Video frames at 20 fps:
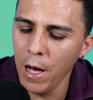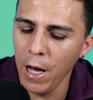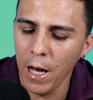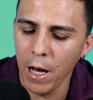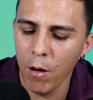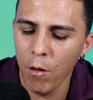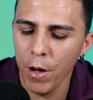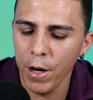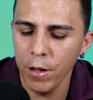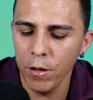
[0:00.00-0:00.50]

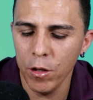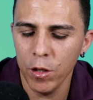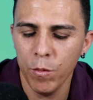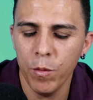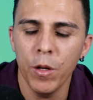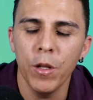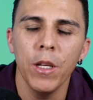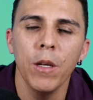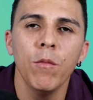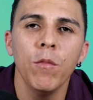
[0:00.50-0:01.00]
Agora nós
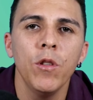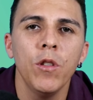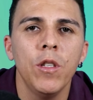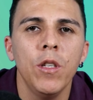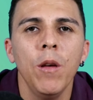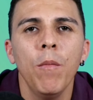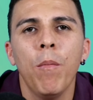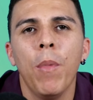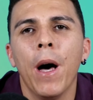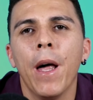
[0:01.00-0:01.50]
podemos
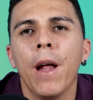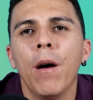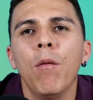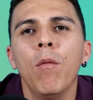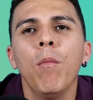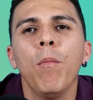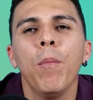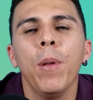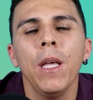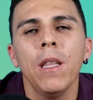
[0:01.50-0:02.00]
ir para
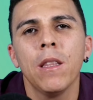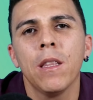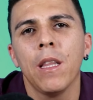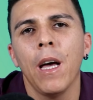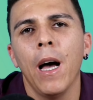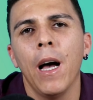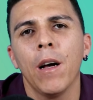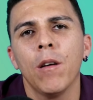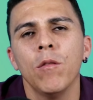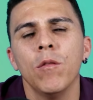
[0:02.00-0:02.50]
um
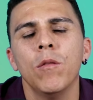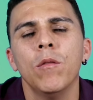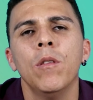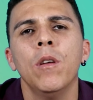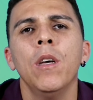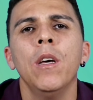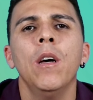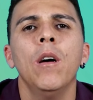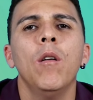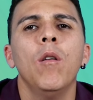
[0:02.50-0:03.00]
pentágono.
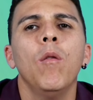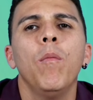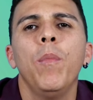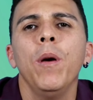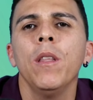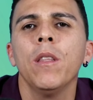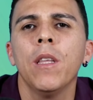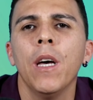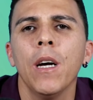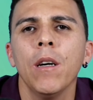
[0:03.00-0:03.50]
O
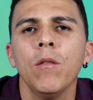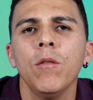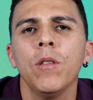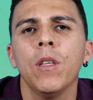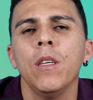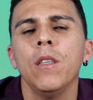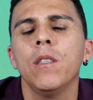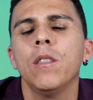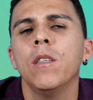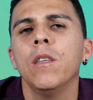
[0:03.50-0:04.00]
pentágono
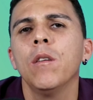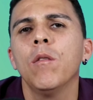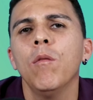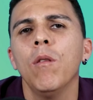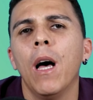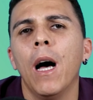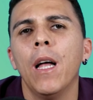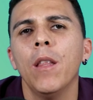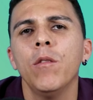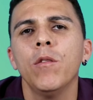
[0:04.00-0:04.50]
tem 5
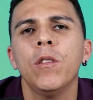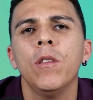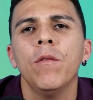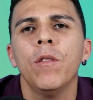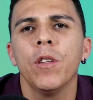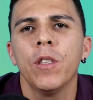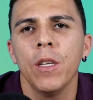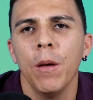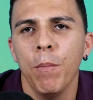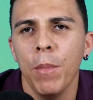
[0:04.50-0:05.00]
lados, se
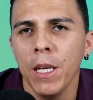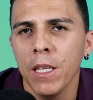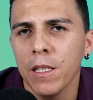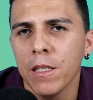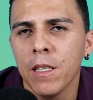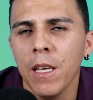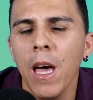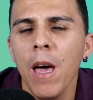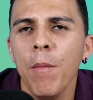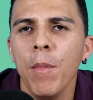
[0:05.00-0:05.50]
você
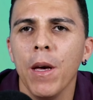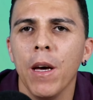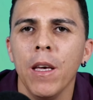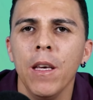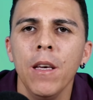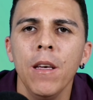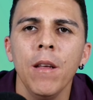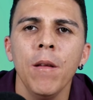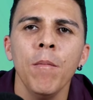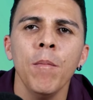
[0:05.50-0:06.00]
percebe
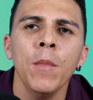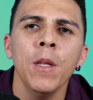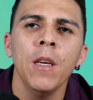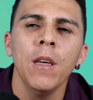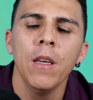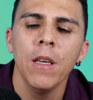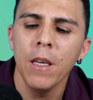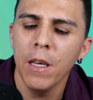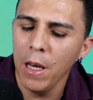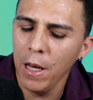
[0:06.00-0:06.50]
aí,
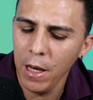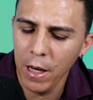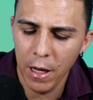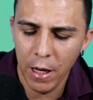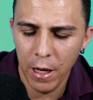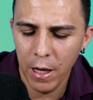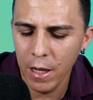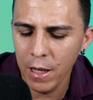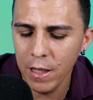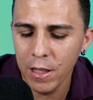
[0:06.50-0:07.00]
que
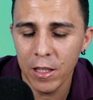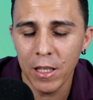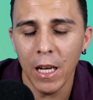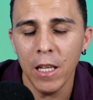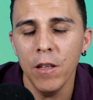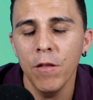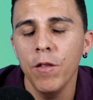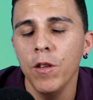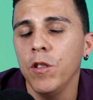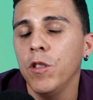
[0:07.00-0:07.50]
ele está
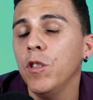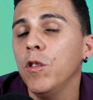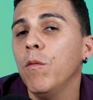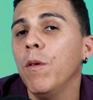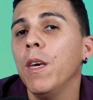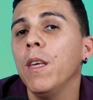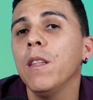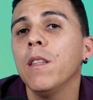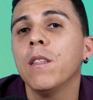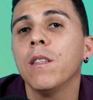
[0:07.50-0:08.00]

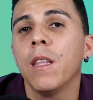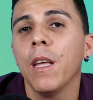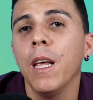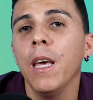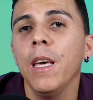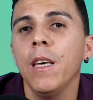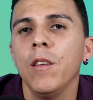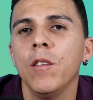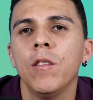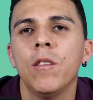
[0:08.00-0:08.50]
dividido em
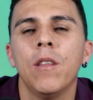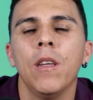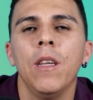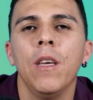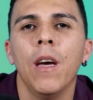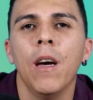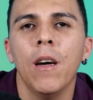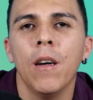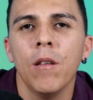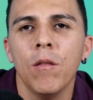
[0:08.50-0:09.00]
três
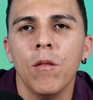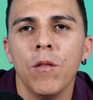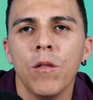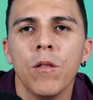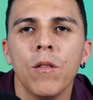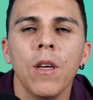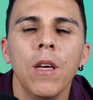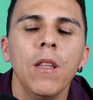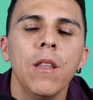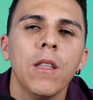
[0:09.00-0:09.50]

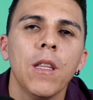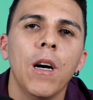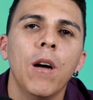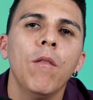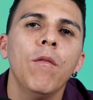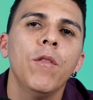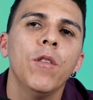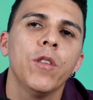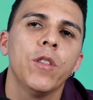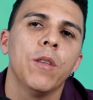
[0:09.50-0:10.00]
triângulos.
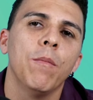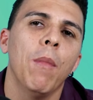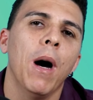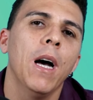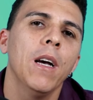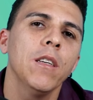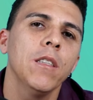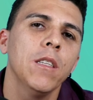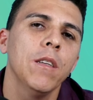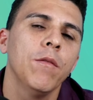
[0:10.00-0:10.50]
Então você,
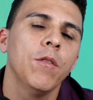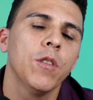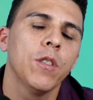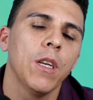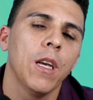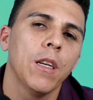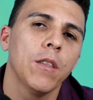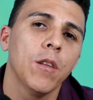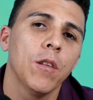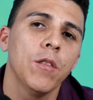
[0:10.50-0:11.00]
basta
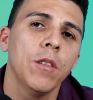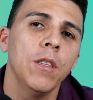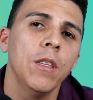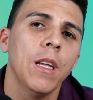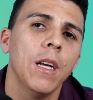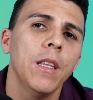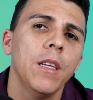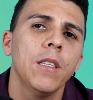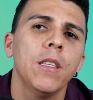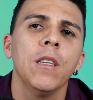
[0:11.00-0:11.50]
você
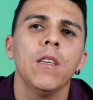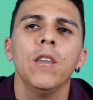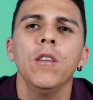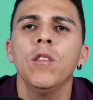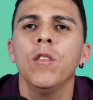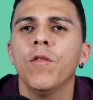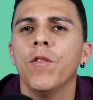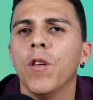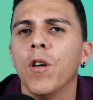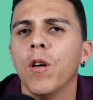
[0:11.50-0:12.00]
raciocinar da
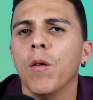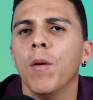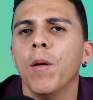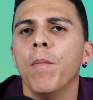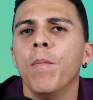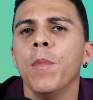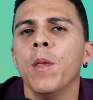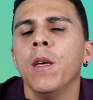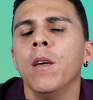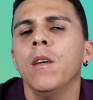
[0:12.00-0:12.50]
seguinte
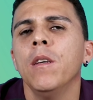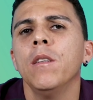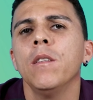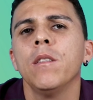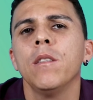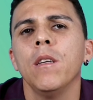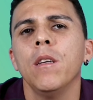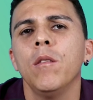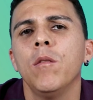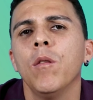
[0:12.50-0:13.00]
forma:
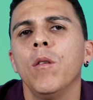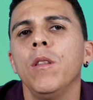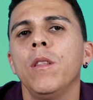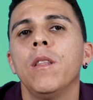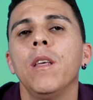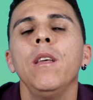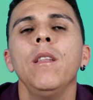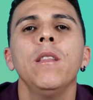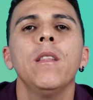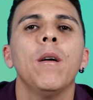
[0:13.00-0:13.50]

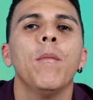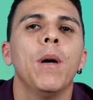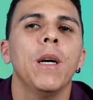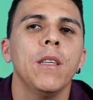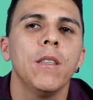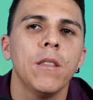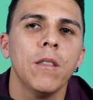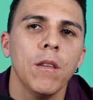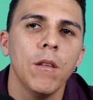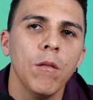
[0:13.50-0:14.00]
180
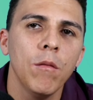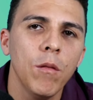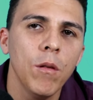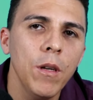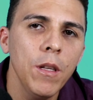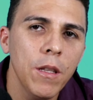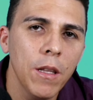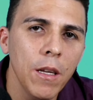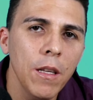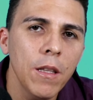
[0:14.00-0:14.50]
mais
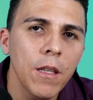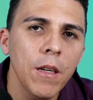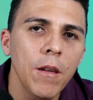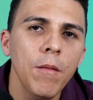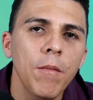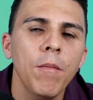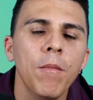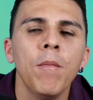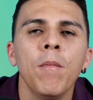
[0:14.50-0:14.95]
180